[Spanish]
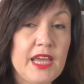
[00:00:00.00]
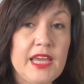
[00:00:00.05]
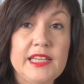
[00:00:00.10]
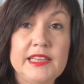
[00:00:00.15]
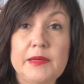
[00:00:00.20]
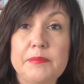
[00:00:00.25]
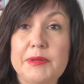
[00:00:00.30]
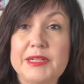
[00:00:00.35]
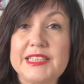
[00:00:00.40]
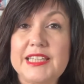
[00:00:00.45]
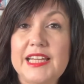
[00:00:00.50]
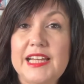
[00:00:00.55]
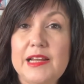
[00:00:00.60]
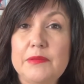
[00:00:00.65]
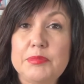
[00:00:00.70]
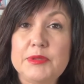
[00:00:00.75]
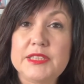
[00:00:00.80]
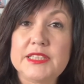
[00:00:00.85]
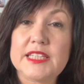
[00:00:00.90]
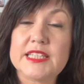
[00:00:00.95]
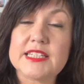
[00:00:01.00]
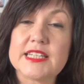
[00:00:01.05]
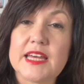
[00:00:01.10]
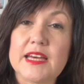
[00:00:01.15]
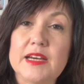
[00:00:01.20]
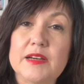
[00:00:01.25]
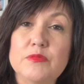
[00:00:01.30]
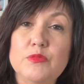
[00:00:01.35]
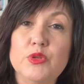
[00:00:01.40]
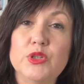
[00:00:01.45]
De parte de la
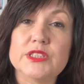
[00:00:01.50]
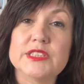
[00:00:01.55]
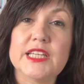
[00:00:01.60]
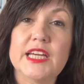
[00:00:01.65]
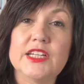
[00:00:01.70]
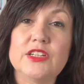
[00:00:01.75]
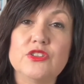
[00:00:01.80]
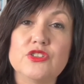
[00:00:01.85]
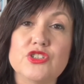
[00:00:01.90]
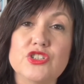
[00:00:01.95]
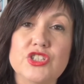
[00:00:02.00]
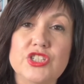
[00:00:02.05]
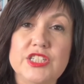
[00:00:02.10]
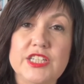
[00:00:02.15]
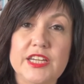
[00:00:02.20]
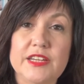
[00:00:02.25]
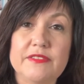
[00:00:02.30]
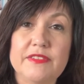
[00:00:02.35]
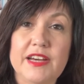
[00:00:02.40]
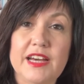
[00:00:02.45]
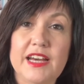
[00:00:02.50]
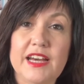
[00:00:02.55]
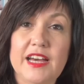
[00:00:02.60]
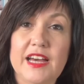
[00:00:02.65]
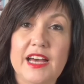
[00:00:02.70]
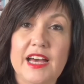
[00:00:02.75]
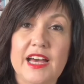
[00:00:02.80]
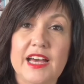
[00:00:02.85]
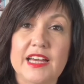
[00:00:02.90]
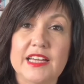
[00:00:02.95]
princesa muerta nos lleva
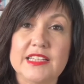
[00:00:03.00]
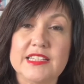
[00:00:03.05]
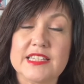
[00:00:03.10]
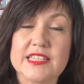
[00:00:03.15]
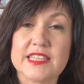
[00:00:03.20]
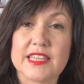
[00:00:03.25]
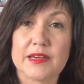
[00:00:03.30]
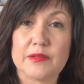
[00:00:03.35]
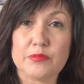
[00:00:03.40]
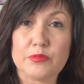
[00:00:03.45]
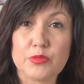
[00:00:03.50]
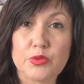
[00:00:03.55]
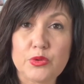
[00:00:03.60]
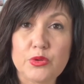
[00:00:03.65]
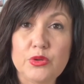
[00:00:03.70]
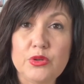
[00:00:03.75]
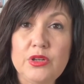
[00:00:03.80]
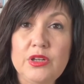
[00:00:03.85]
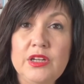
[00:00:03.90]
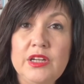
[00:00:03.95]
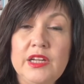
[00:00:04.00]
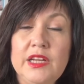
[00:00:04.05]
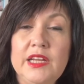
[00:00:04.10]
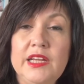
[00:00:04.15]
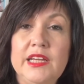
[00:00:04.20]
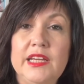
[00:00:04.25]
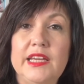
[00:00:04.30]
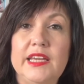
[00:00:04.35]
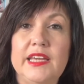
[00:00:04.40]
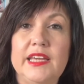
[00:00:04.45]
a Estambul,
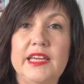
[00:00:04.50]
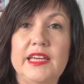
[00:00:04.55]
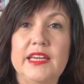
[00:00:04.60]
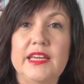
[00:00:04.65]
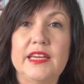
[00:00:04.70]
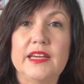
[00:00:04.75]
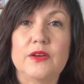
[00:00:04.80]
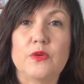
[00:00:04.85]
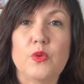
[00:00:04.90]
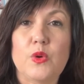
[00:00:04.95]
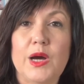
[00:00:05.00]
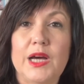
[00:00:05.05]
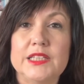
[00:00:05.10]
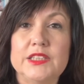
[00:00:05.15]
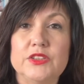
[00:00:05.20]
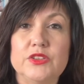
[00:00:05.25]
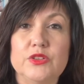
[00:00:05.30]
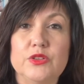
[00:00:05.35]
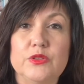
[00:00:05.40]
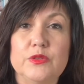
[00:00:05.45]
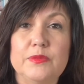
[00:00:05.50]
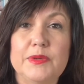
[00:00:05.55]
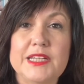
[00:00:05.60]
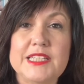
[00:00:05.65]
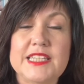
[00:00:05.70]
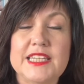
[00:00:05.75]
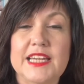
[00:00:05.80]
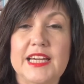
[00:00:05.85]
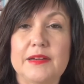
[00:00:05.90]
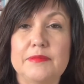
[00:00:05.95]
eh, cuando
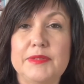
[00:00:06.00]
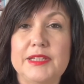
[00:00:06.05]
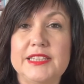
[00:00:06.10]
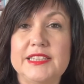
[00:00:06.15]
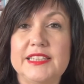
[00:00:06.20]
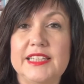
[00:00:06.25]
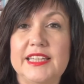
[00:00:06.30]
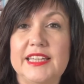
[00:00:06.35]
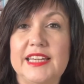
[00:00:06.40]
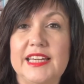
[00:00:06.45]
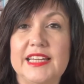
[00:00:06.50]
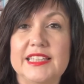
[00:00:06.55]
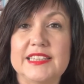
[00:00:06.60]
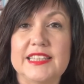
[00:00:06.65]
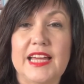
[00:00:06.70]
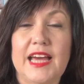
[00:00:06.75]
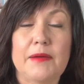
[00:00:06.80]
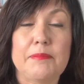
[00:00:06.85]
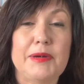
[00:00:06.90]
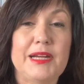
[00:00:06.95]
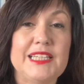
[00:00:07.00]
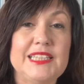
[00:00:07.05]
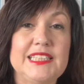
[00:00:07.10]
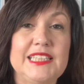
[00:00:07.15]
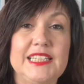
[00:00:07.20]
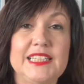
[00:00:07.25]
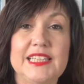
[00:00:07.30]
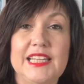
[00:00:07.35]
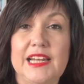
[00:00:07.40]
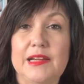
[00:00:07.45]
básicamente a,
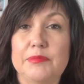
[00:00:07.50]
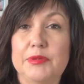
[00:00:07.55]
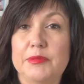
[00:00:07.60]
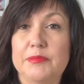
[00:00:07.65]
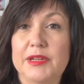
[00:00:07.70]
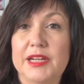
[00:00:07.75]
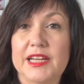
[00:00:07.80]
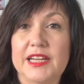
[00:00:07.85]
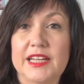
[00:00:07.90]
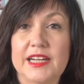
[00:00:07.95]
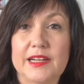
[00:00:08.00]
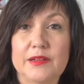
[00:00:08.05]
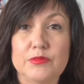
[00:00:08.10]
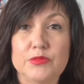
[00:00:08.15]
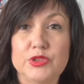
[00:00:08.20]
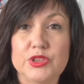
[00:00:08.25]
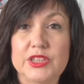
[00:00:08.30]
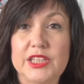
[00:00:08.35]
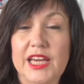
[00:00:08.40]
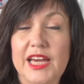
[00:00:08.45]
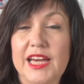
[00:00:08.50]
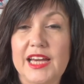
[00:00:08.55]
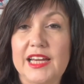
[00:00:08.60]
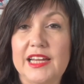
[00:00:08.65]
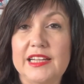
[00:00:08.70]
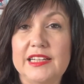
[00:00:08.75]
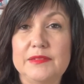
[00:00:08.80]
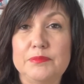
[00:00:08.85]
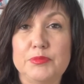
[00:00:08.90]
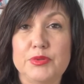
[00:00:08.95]
partir de la Primera Guerra
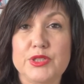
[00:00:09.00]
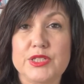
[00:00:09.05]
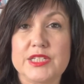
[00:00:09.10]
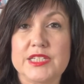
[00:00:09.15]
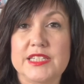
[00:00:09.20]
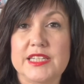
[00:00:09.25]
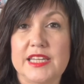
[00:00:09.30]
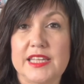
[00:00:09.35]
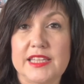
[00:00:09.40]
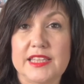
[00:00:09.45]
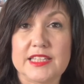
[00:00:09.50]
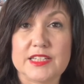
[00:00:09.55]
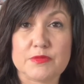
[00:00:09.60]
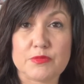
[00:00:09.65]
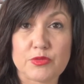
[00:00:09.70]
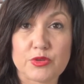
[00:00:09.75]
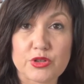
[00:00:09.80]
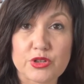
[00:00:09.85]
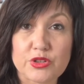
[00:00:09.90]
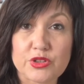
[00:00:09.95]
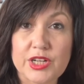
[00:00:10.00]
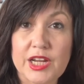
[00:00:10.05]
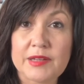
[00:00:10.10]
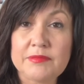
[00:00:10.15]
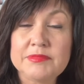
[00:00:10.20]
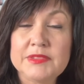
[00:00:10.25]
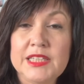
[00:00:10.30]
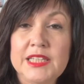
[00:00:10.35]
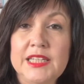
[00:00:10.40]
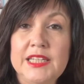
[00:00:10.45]
Mundial pues se
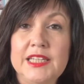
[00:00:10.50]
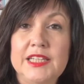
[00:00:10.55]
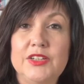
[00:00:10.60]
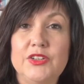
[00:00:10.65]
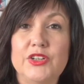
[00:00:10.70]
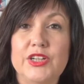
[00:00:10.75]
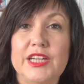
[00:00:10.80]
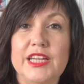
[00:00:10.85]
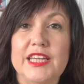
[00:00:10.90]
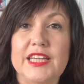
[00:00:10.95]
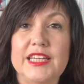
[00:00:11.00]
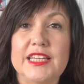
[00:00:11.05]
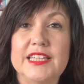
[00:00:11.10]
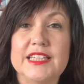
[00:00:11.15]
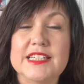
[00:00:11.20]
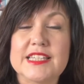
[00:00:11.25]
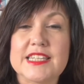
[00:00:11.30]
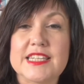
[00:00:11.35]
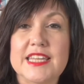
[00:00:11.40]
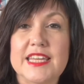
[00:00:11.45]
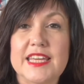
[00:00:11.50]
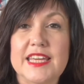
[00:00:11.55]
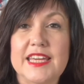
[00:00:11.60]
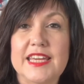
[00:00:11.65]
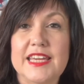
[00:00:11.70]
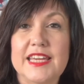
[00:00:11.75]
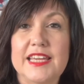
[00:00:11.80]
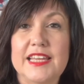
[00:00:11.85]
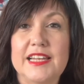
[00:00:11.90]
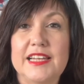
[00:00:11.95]
desmorona lo que es
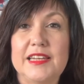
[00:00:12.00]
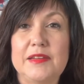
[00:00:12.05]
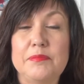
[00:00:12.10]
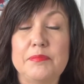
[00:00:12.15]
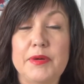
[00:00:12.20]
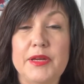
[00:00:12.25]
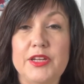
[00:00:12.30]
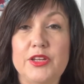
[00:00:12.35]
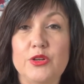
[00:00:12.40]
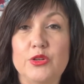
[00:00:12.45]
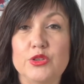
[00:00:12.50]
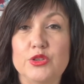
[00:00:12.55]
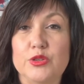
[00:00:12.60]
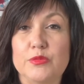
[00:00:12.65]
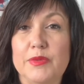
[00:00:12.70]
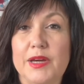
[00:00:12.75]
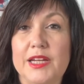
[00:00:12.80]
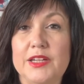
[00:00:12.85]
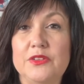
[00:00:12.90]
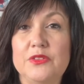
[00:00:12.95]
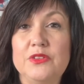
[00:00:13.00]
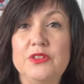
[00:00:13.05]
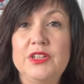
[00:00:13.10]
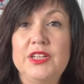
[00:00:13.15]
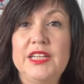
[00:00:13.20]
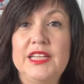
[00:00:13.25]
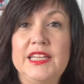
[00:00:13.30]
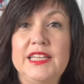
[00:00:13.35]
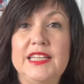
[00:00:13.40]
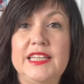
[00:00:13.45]
el Imperio Otomano
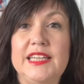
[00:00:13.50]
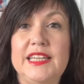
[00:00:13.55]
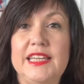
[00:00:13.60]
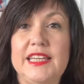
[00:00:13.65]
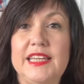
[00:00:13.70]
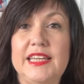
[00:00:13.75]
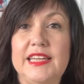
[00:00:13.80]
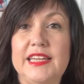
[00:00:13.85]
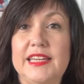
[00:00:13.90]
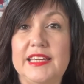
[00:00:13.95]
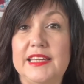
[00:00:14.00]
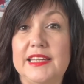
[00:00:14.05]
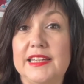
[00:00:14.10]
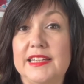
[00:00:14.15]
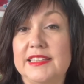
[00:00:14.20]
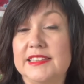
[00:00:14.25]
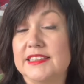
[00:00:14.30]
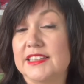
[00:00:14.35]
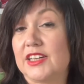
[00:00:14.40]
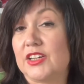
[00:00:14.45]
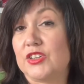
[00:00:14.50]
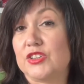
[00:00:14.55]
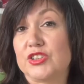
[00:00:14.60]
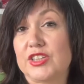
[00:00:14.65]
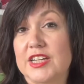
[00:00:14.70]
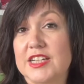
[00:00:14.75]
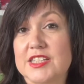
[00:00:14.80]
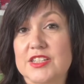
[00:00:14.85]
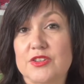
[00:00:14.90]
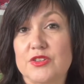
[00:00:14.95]
y entre
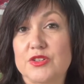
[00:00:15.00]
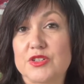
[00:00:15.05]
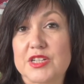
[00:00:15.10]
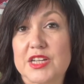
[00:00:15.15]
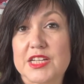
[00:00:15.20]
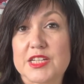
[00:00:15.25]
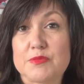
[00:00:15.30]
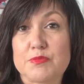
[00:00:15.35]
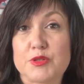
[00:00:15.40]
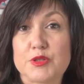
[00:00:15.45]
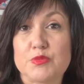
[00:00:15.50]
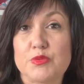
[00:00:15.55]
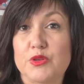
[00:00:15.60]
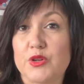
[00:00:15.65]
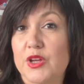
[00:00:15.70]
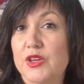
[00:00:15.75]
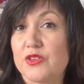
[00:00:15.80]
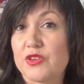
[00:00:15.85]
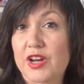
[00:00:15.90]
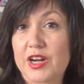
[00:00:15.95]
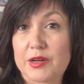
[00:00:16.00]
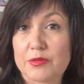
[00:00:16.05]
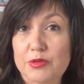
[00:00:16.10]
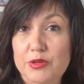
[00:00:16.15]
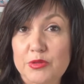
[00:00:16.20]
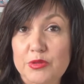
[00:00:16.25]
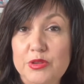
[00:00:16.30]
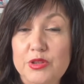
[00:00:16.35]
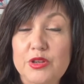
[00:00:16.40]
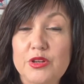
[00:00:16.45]
otras cosas, pues bueno, hay una
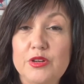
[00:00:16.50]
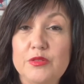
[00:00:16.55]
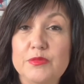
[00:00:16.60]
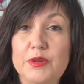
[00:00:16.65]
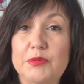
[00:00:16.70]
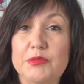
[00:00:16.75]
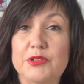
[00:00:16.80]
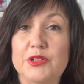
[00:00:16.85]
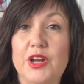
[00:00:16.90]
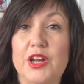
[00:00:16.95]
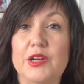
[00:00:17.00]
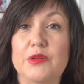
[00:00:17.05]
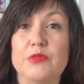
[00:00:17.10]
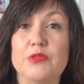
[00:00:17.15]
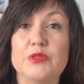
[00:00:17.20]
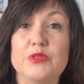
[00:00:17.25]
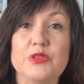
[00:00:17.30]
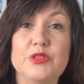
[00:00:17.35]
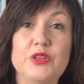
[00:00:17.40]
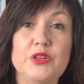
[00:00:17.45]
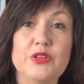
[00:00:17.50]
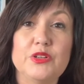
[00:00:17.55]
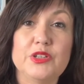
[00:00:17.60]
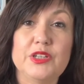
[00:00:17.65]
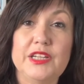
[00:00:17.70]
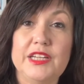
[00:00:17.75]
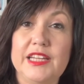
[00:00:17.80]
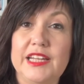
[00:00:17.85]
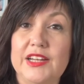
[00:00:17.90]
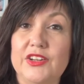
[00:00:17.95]
revolución, va a haber una
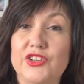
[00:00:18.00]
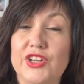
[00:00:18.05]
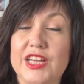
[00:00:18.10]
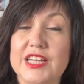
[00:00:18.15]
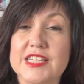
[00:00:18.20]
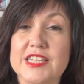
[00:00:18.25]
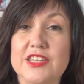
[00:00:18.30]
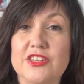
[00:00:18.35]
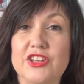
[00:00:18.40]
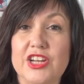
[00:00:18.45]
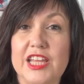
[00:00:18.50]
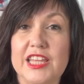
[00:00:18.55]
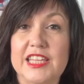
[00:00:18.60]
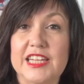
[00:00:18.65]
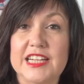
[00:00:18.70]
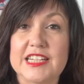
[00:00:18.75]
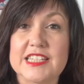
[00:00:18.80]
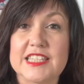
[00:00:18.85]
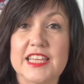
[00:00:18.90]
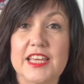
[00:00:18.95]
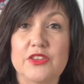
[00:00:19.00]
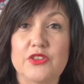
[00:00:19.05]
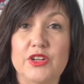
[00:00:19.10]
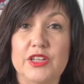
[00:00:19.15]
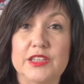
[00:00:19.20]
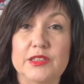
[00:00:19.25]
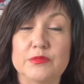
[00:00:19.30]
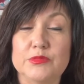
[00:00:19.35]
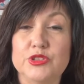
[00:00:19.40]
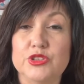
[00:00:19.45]
revolución y lo que ha sido la dinastía
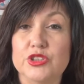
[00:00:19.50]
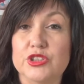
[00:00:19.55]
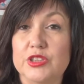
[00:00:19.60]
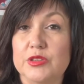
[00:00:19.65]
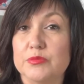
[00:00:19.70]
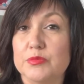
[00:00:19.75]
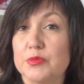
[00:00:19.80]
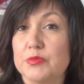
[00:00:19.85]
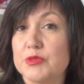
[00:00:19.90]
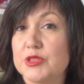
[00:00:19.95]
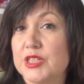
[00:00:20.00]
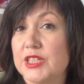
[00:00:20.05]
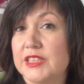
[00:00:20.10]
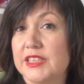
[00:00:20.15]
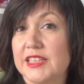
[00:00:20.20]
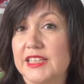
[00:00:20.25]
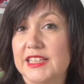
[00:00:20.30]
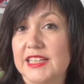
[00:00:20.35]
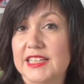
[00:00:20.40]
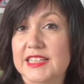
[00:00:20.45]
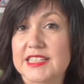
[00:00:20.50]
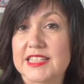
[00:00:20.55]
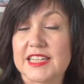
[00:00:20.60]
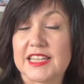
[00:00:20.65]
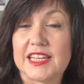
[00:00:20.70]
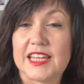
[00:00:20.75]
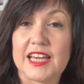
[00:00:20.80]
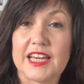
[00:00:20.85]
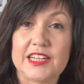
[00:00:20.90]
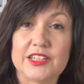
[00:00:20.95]
durante mucho tiempo, pues se tiene que
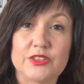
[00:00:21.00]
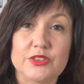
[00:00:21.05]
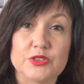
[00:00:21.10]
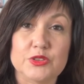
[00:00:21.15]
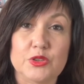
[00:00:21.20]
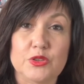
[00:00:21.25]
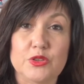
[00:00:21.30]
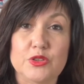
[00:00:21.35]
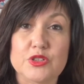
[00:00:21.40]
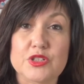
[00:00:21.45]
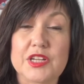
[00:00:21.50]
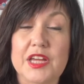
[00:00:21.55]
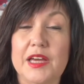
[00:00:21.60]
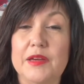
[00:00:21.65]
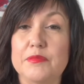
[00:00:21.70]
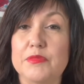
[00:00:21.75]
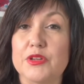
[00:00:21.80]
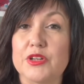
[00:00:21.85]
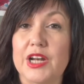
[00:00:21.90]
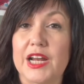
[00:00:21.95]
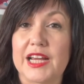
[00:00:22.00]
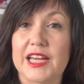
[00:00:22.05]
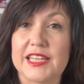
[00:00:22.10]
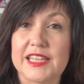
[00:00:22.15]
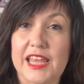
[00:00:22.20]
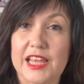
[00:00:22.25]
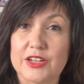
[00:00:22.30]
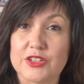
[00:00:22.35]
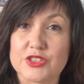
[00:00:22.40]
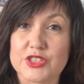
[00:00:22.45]
exiliar con todos los cambios, la
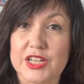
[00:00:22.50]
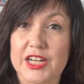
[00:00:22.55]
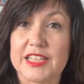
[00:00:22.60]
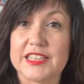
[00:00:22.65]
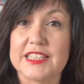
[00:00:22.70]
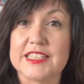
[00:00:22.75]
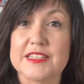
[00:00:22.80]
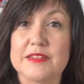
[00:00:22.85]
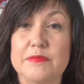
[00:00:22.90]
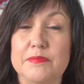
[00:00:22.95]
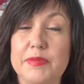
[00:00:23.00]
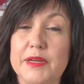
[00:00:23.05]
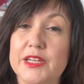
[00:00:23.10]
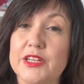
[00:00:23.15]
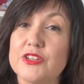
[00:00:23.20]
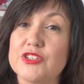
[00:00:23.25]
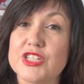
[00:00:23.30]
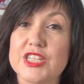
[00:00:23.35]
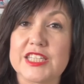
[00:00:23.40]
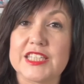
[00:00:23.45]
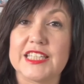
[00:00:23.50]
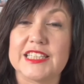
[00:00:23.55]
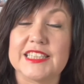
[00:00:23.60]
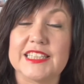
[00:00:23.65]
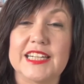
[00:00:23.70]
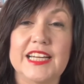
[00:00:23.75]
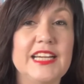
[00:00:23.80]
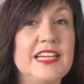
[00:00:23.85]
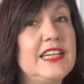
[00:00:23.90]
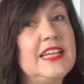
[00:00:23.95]
caída de los grandes imperios, etc.